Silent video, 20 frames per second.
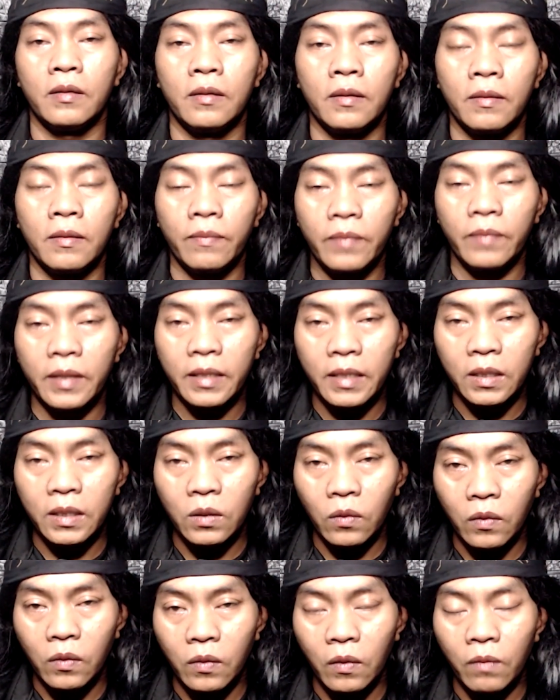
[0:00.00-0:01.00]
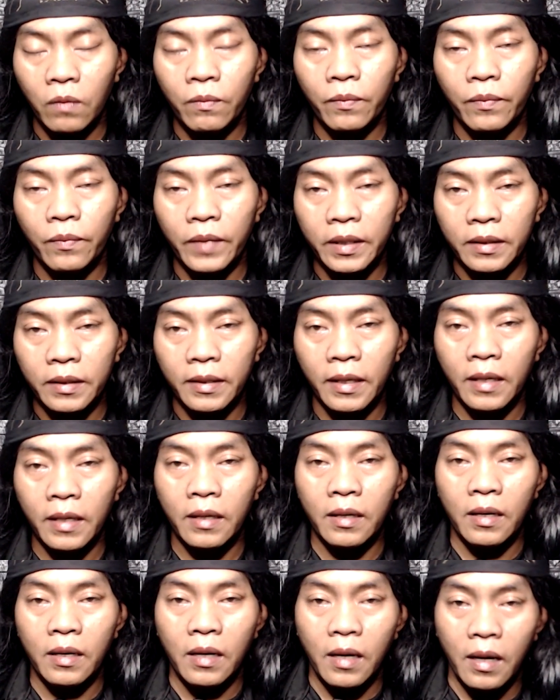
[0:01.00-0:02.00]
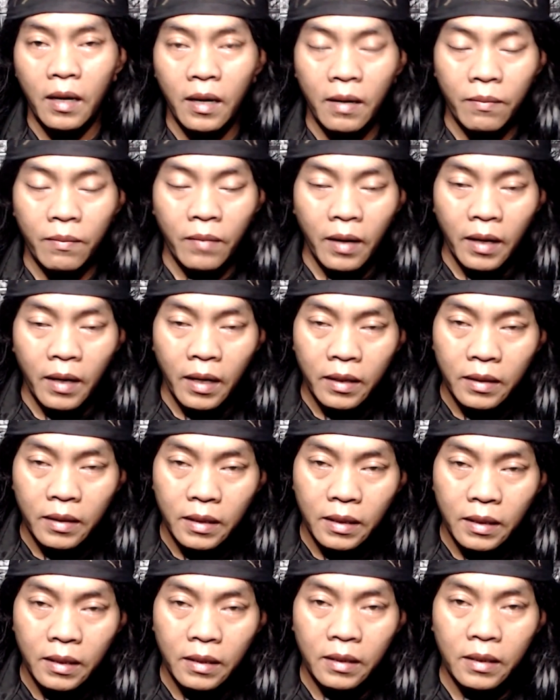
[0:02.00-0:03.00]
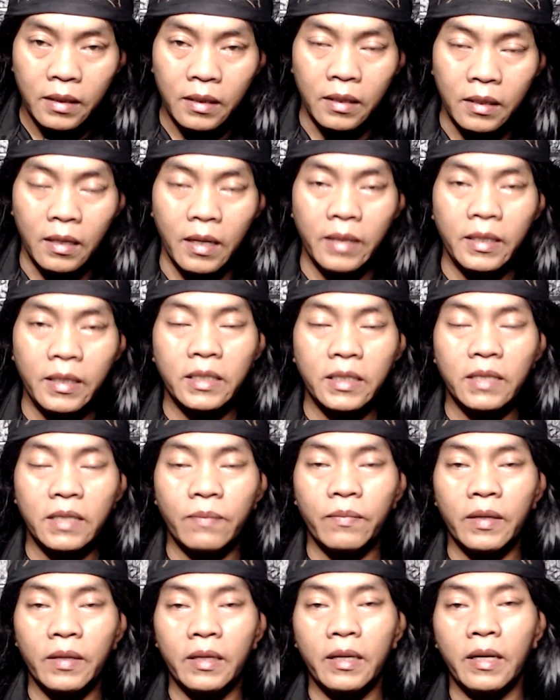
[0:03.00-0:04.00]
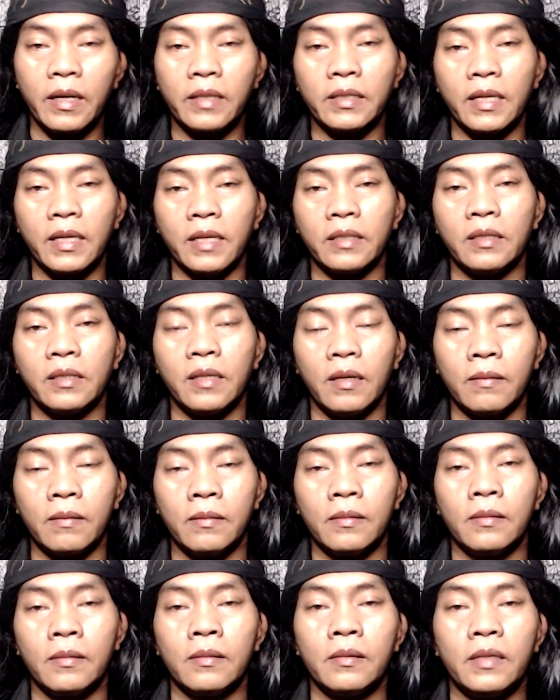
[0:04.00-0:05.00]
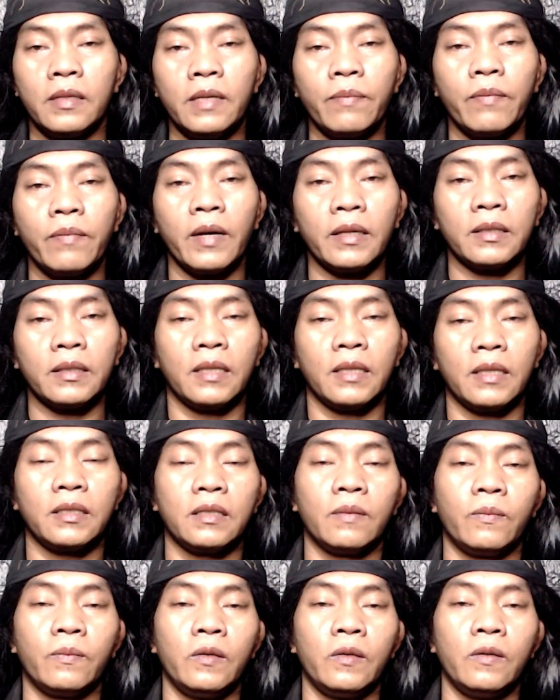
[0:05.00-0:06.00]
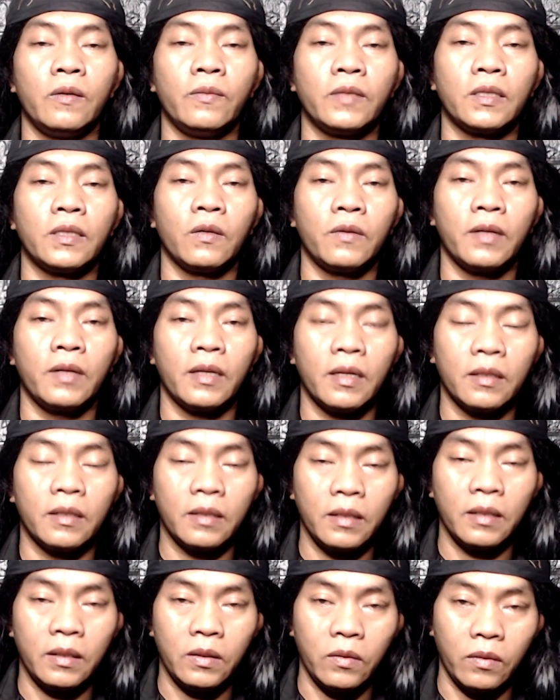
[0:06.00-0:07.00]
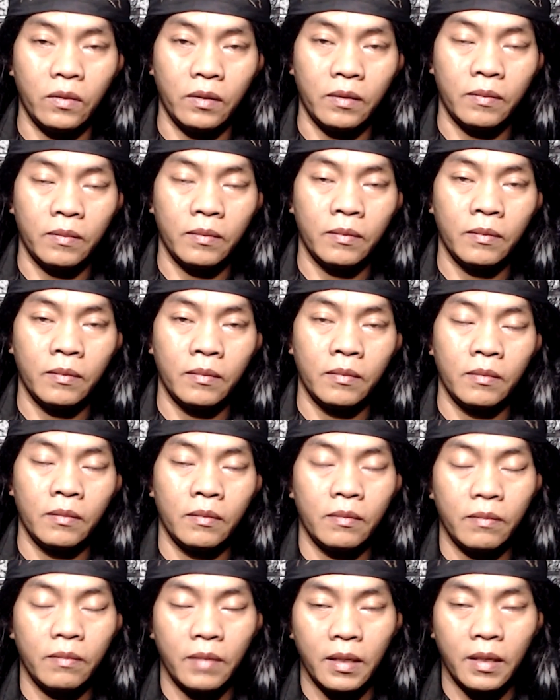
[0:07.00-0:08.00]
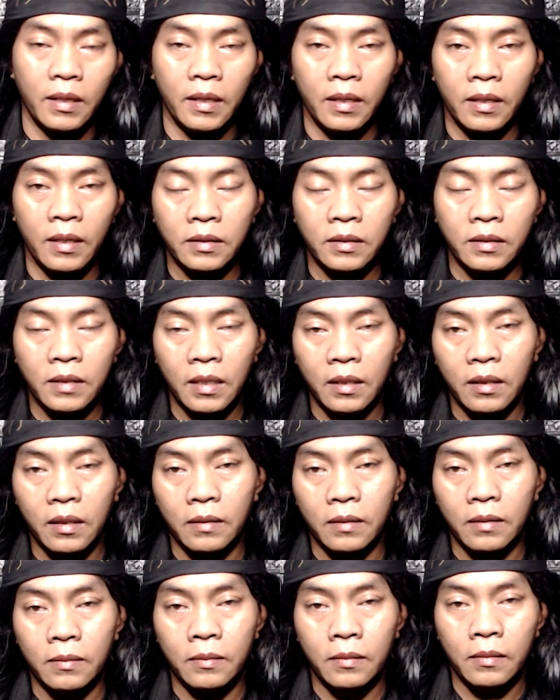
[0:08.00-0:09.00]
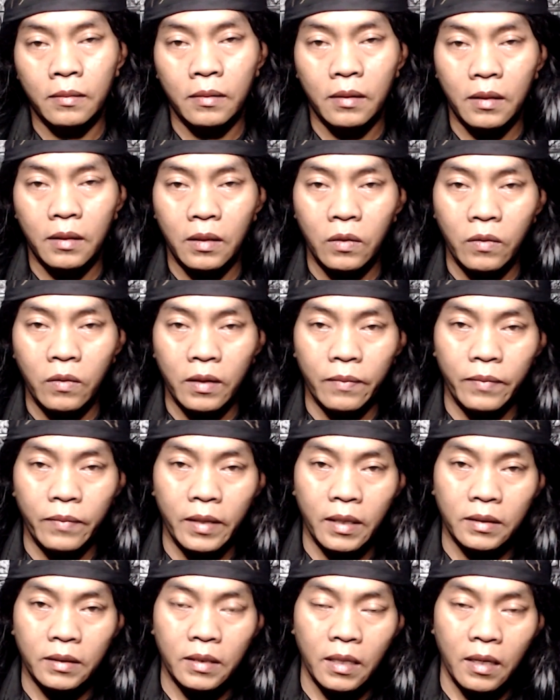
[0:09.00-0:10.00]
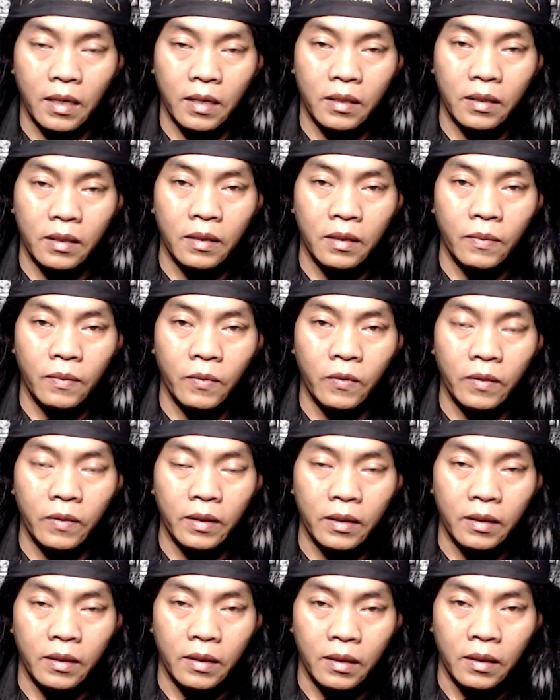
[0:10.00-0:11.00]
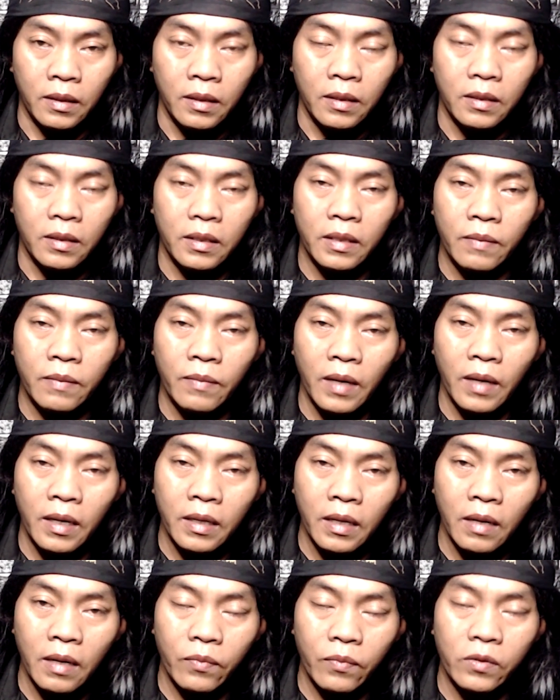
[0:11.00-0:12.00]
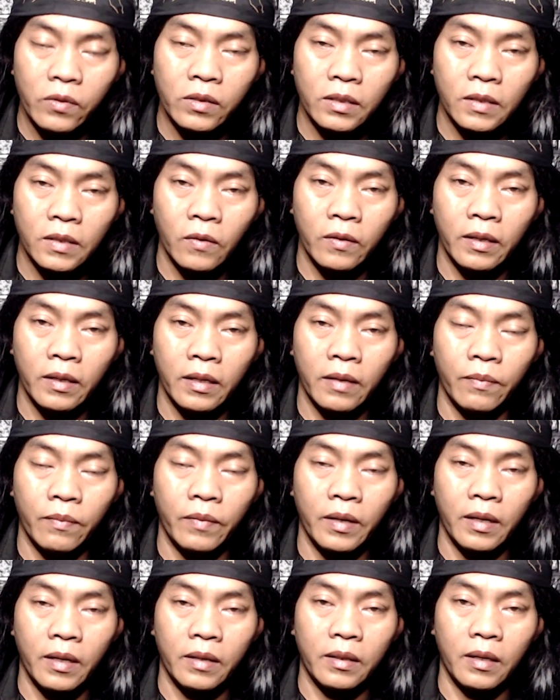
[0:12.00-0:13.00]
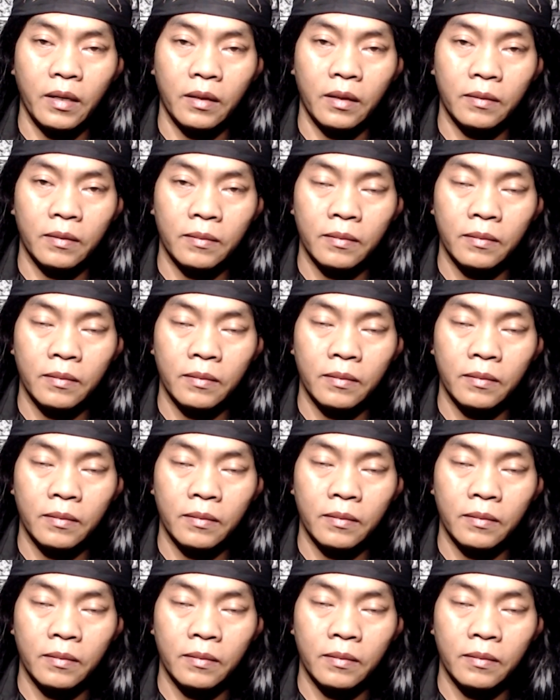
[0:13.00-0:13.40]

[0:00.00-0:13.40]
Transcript: Begitu komplit ya Amalan ini hanya sepenggal saja, dibaca sebelum saudara tidur. Maka rasakan keluar biasaan ilmu ini dimanapun saudara berada.